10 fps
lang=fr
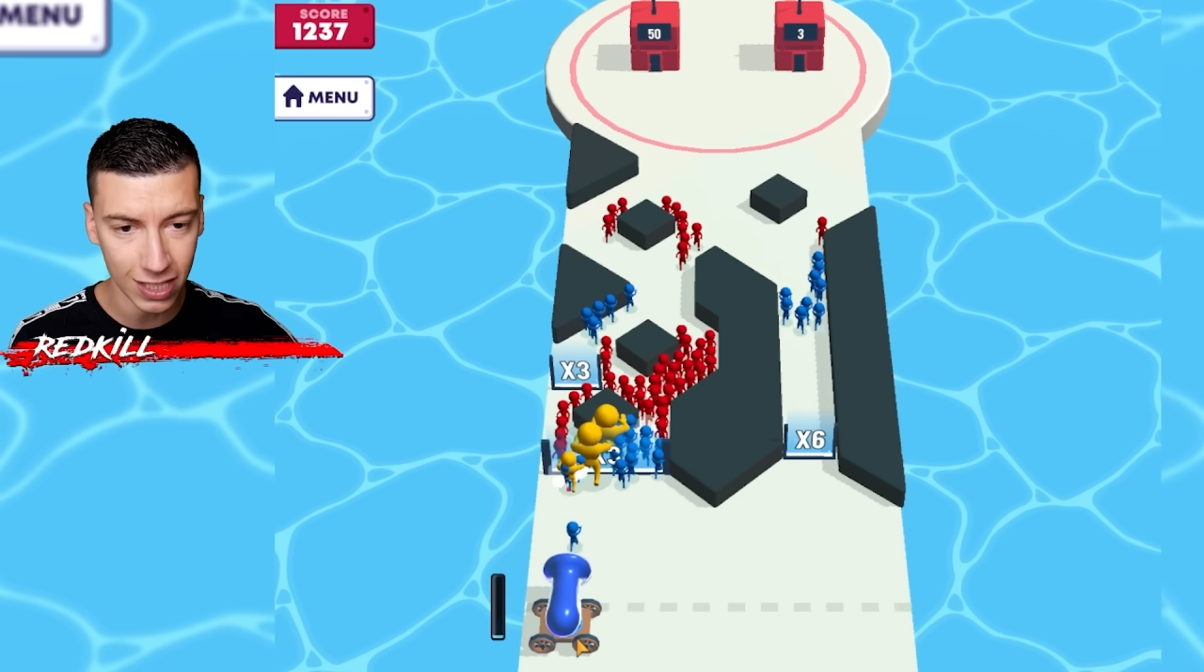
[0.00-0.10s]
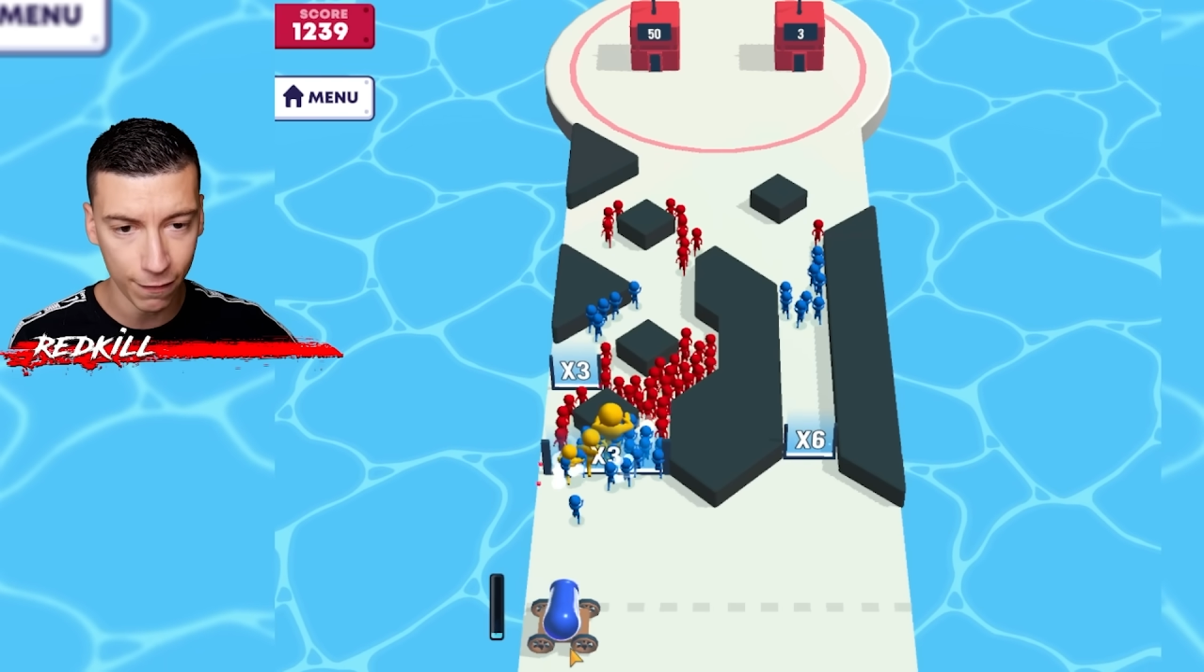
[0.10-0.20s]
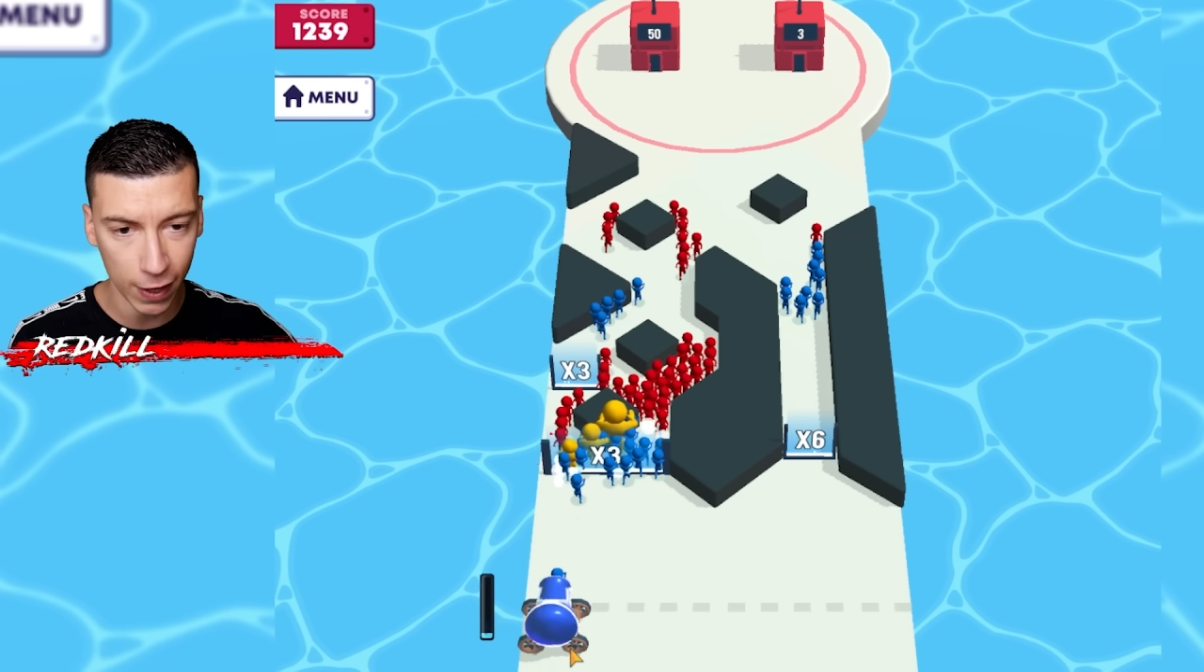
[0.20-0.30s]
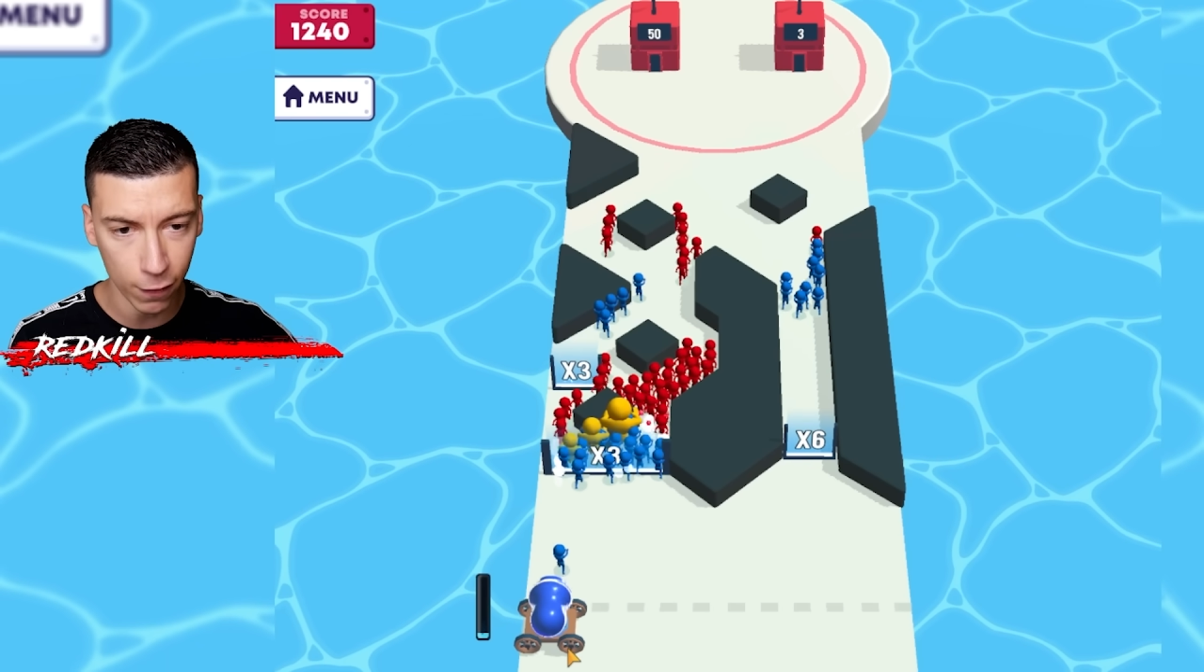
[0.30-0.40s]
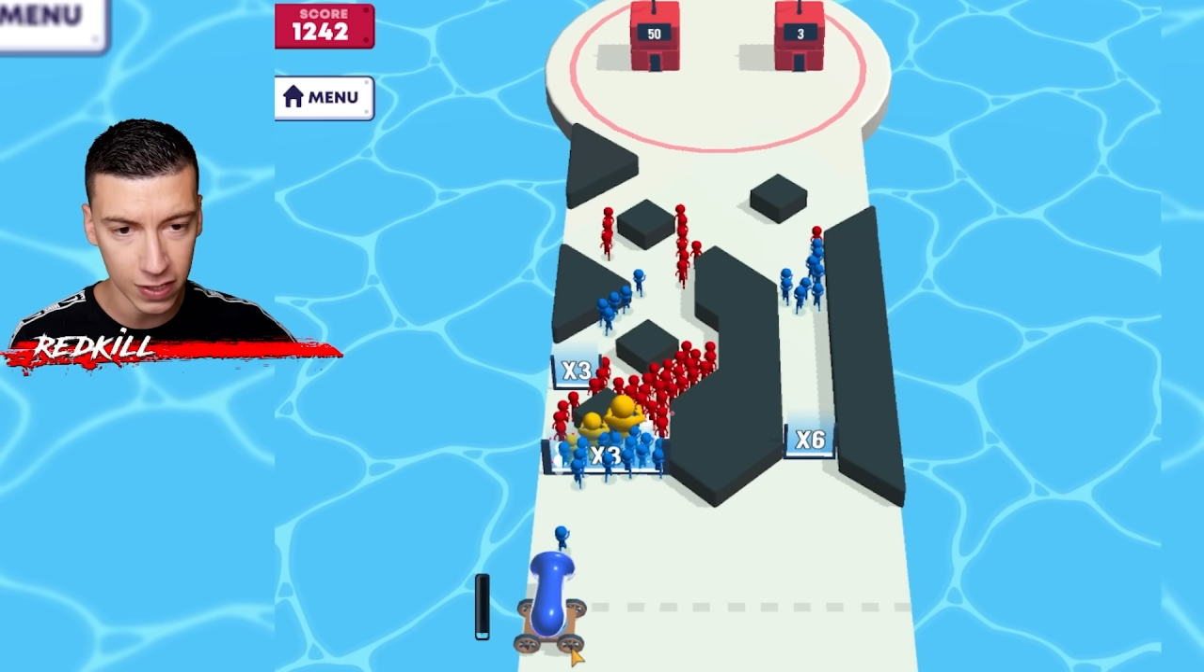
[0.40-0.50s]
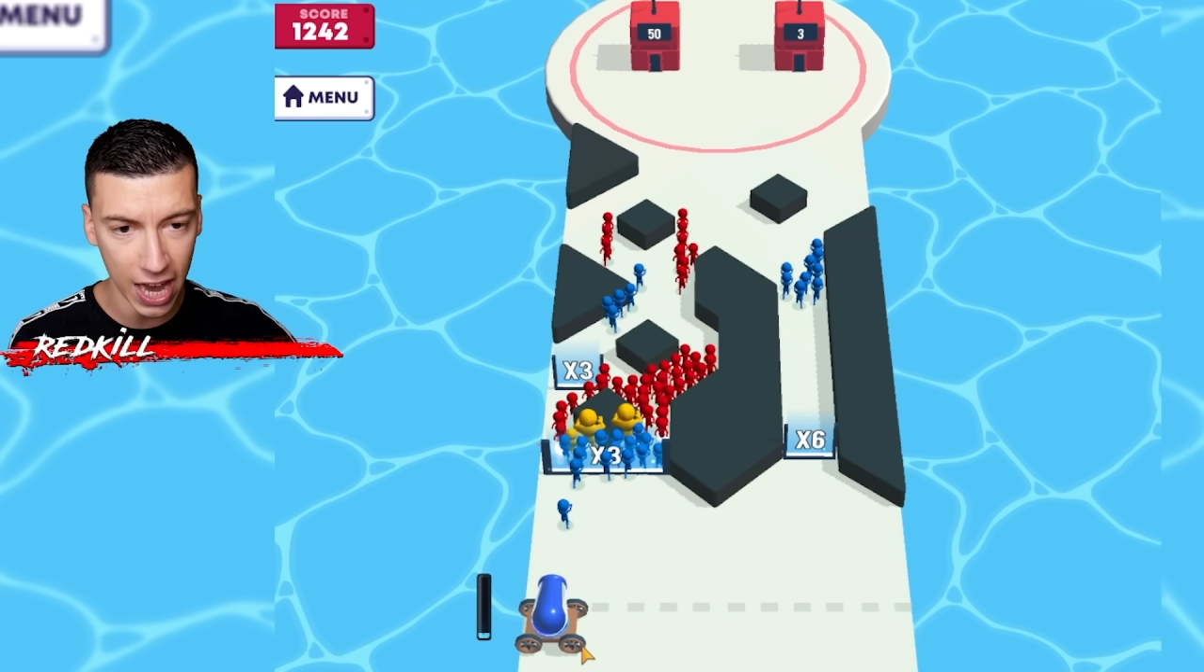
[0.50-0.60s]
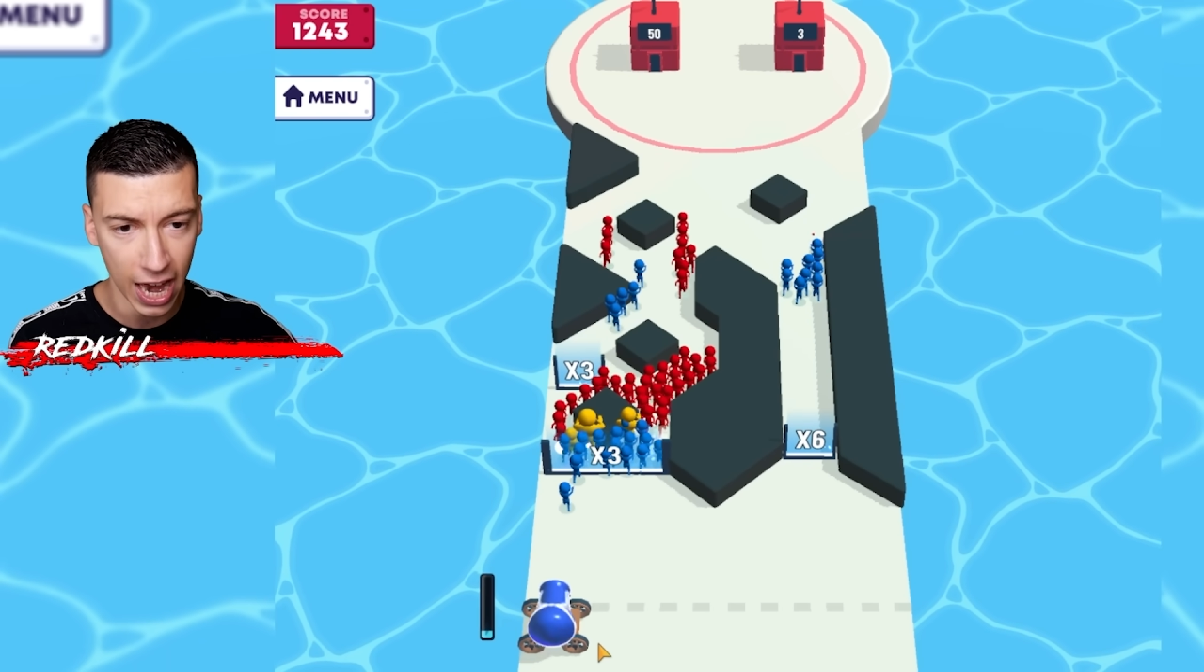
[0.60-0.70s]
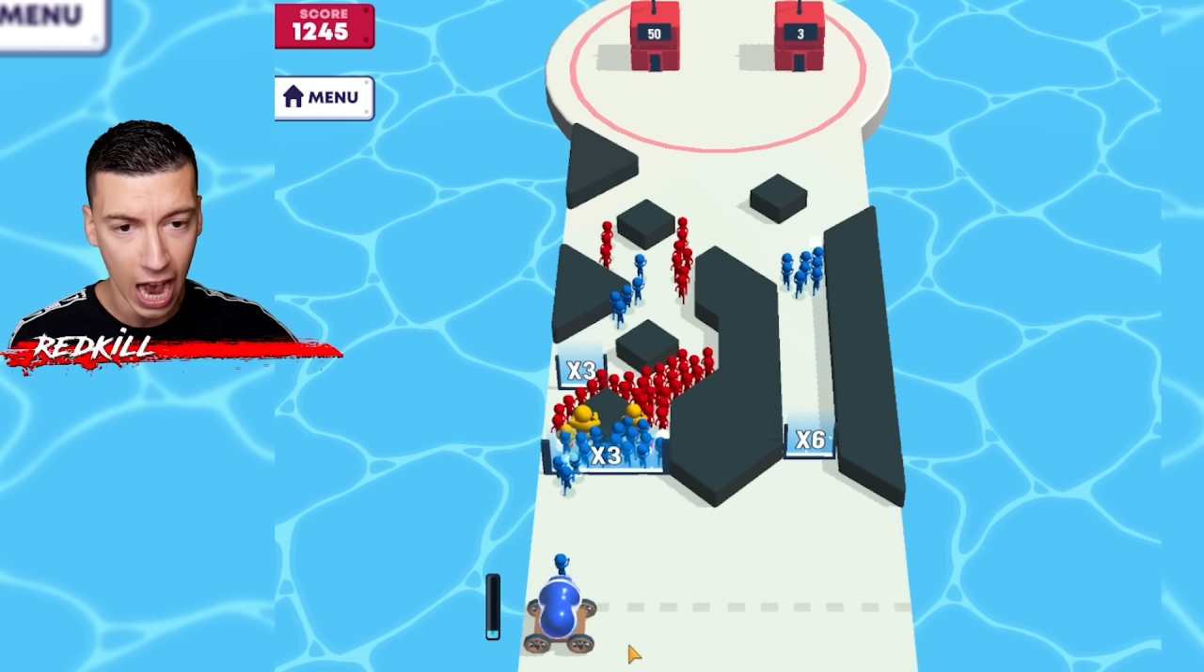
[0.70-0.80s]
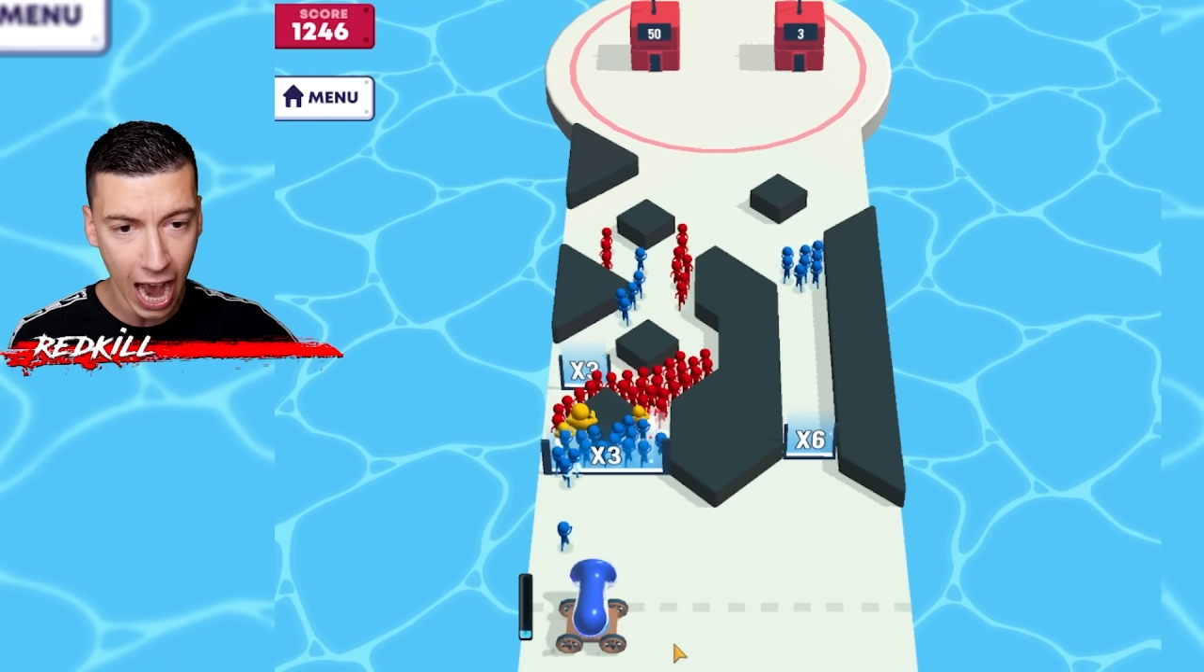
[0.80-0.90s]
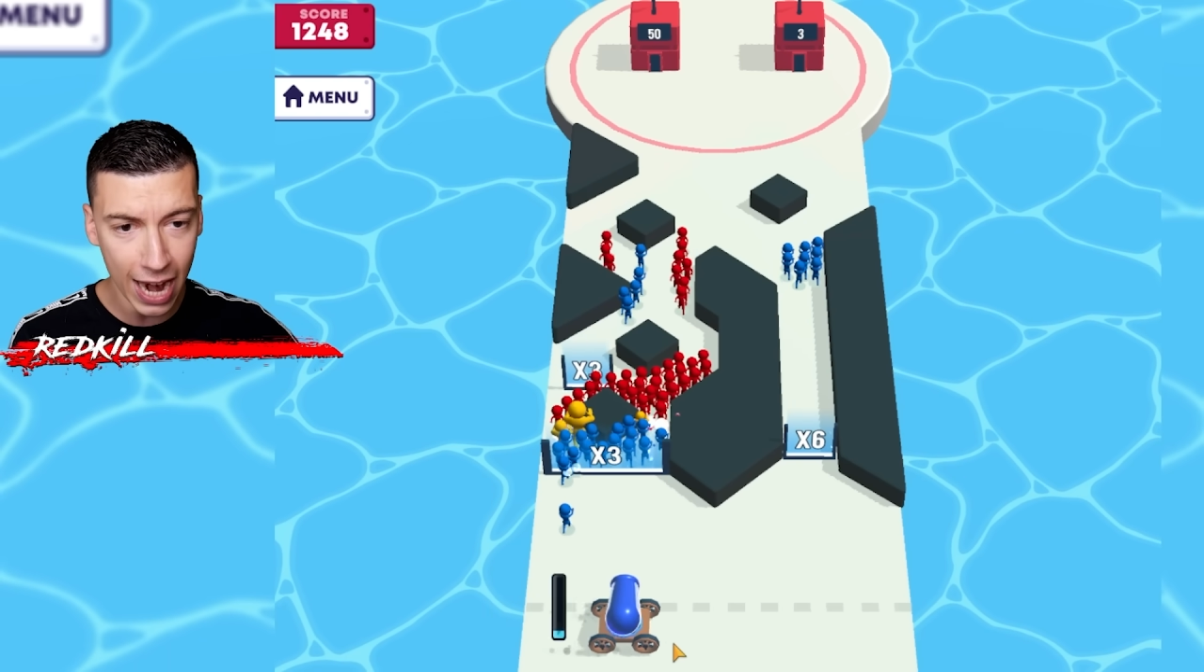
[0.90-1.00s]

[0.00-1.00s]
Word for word: qui s'est fait défoncer.